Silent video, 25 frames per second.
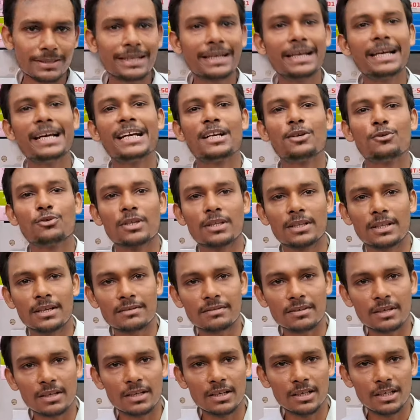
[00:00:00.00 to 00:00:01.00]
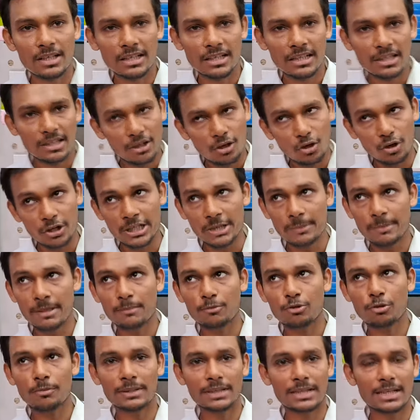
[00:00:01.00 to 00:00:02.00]
थोड़ा सा ऐड हो जाता है सर ठीक है और
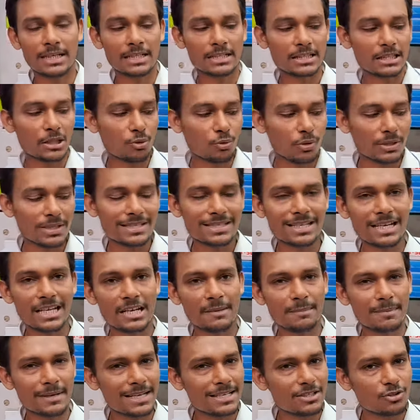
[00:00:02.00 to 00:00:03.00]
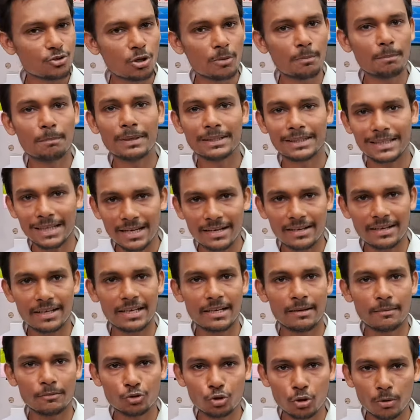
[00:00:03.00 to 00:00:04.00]
ये मैं आपको बताना चाहूंगा ये सारे प्राइस जो हम बता
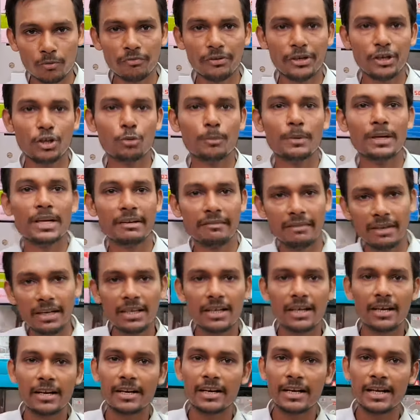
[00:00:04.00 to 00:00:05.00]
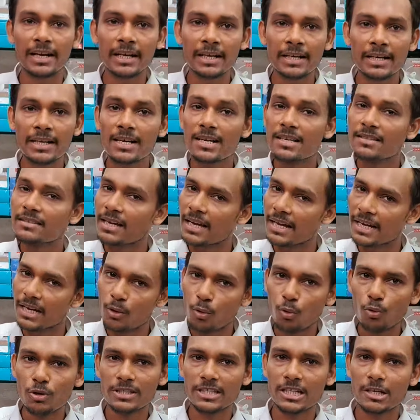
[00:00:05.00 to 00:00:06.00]
रहे हैं जो वीडियो में रिवील कर रहे हैं
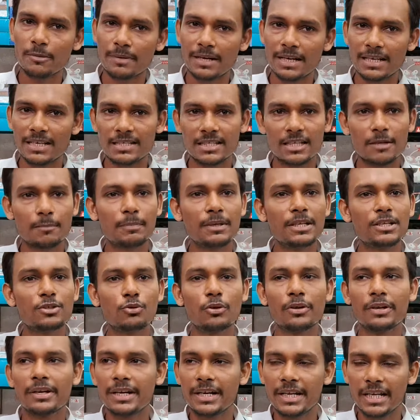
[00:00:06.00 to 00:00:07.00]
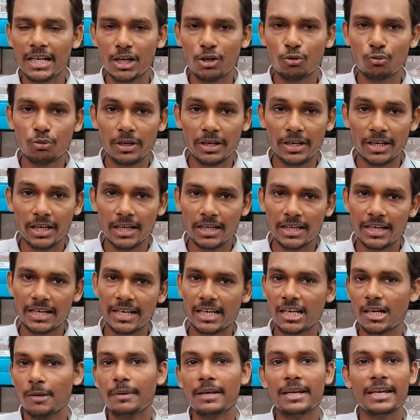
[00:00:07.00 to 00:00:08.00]
सारे होलसेल प्राइस है सर प्लीज कोई रिटेल इंक्वायरी ना
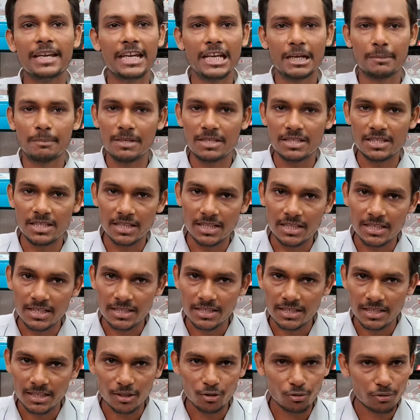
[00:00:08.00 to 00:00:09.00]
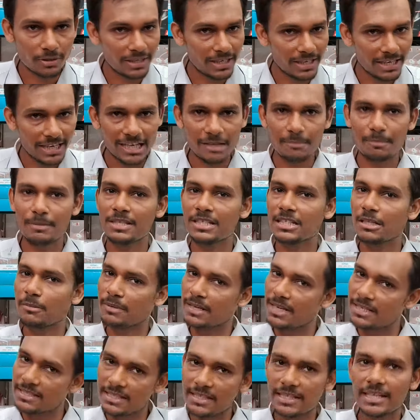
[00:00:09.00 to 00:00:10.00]
करें कि हमें एक पीस दे दीजिए सर क्योंकि एक पीस
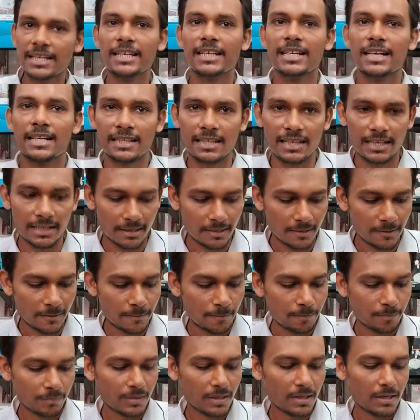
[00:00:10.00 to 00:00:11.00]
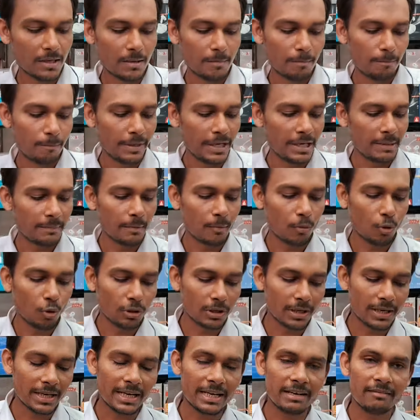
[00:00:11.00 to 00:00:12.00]
का प्राइस है मिनिमम ऑर्डर कितना रहता है अपने पास मिनिमम
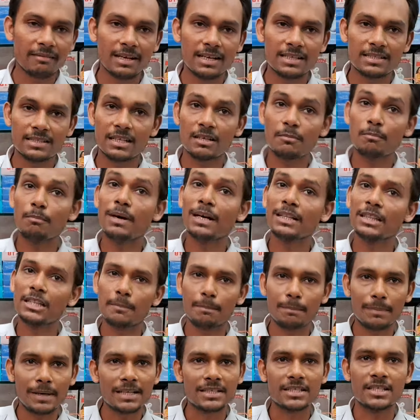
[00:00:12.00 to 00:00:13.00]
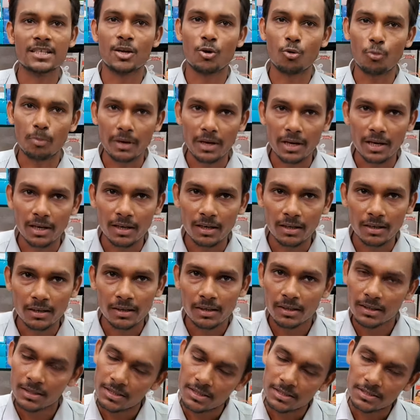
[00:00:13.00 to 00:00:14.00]
ऑर्डर रहने वाला है सर मात्र पांच हजार रुपए का
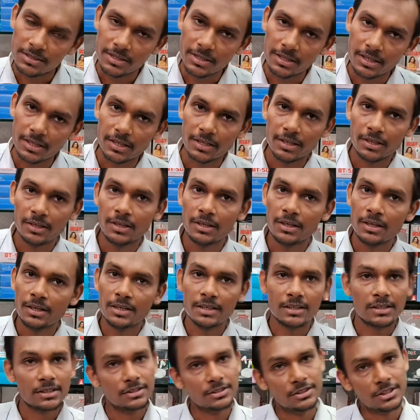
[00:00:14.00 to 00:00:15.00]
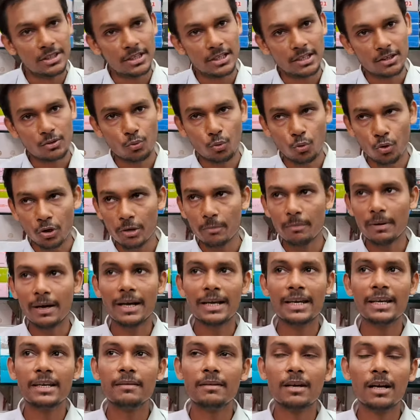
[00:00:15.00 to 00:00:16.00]
पांच हजार रुपए का घर बैठे कहीं भी मंगा सकते कोई
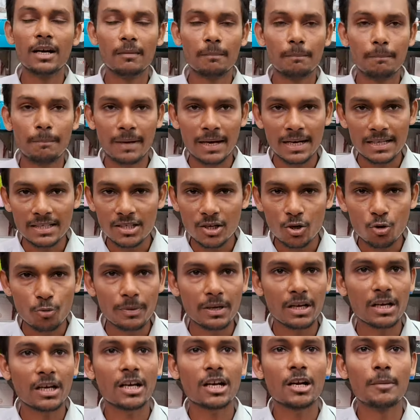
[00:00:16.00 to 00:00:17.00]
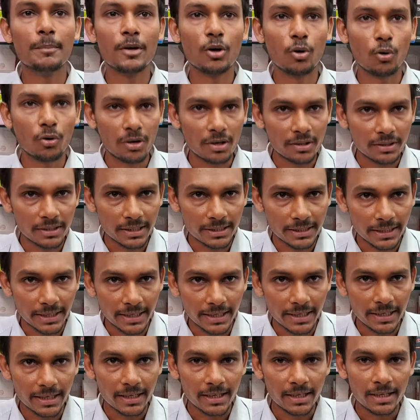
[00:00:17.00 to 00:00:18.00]
भाई पांच हजार रुपए का अगर हमें ऑर्डर
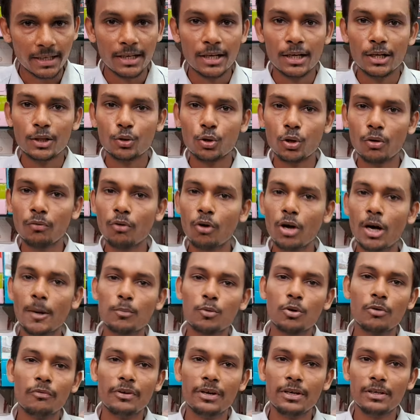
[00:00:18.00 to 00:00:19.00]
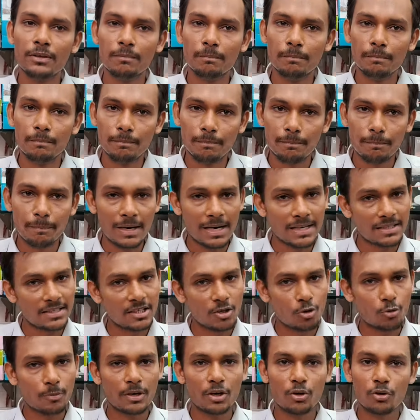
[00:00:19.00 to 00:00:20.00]
देता है ठीक है तो वो आपको
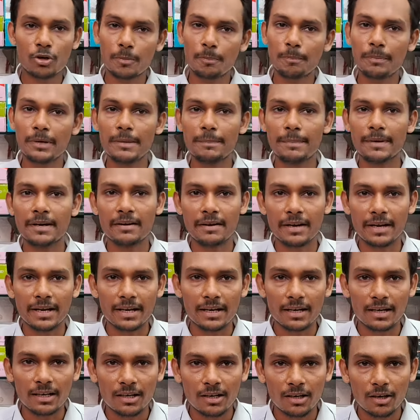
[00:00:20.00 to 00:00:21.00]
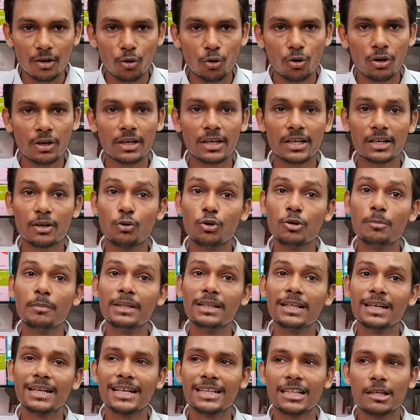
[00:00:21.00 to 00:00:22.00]
पांच हजार रुपए का ऑर्डर प्रीपेड रहेगा और अगर
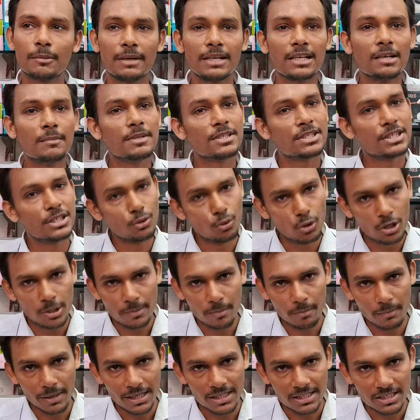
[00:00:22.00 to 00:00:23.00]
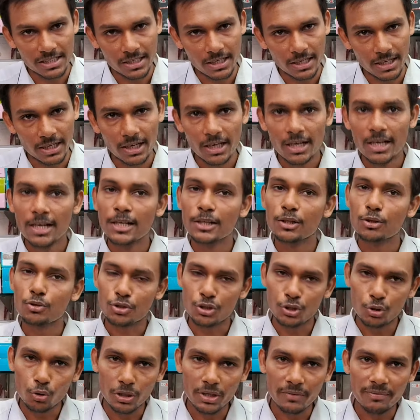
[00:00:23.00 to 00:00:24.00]
कोई बंदा कहता है भाई हमें सीओडी पे माल चाहिए
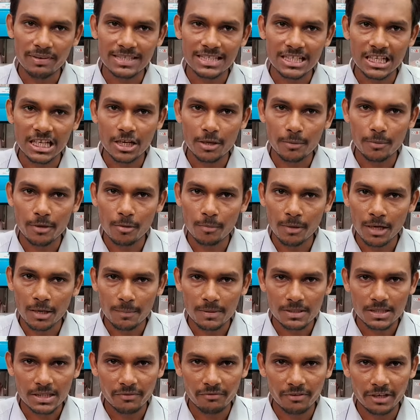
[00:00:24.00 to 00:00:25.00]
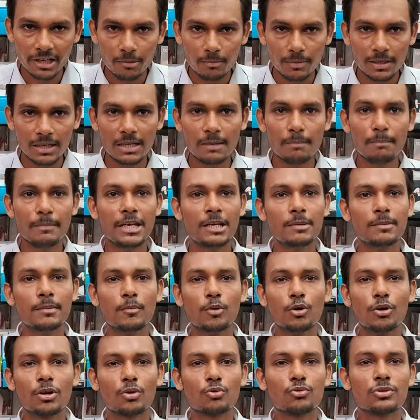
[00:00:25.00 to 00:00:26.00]
तो सीओडी फैसिलिटी भी हमारे पास अवेलेबल है
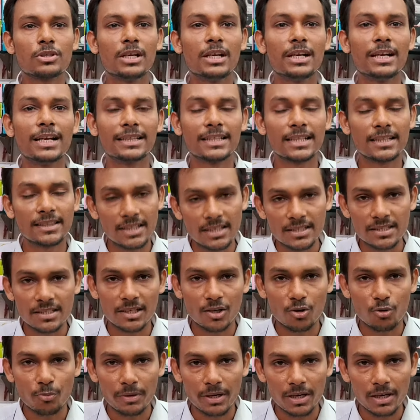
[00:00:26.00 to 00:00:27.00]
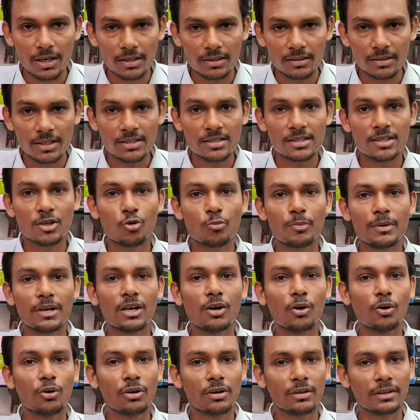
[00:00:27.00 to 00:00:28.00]
मिनिमम ऑर्डर उसके लिए रहता है दस हज़ार रुपये का दस हज़ार
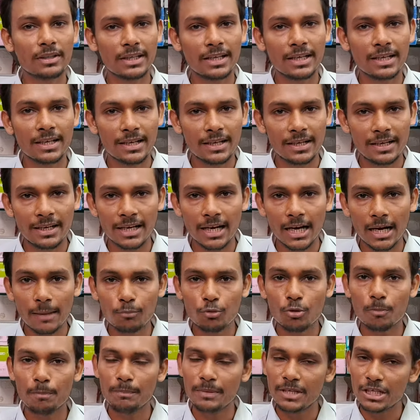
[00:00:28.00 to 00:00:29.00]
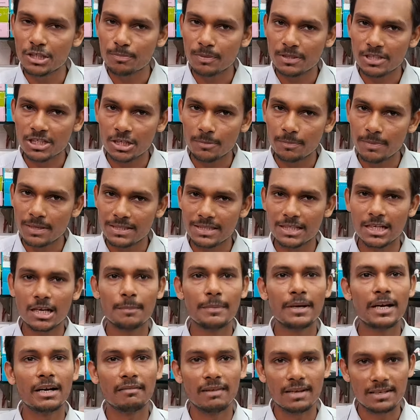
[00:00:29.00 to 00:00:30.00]
रुपये का ऑर्डर देने के लिए आपको बीस परसेंट
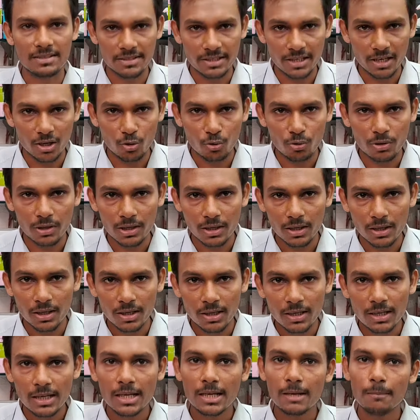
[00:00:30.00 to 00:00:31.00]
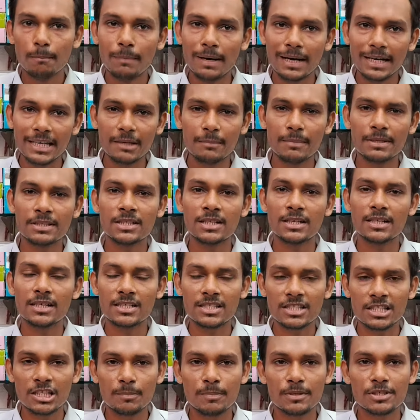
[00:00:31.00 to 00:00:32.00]
पैसा हमें एडवांस देना होगा बाकी बचा
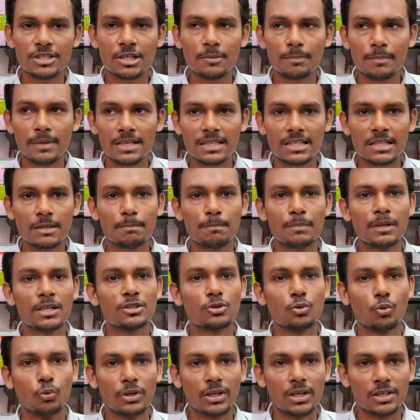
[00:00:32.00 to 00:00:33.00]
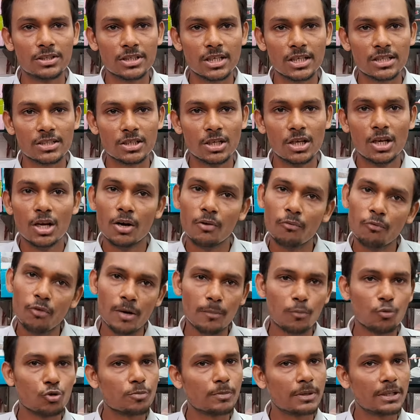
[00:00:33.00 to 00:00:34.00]
अस्सी परसेंट पैसा प्लस कुरियर चार्ज
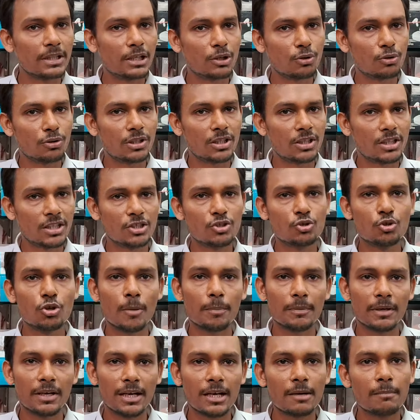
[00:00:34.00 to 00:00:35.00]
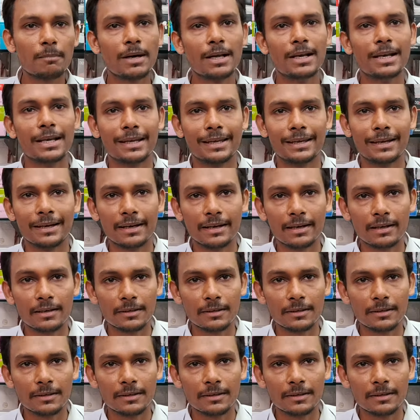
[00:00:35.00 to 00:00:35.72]
वो आप उस बंदे को दे दीजिए जो आपके घर माँ लेके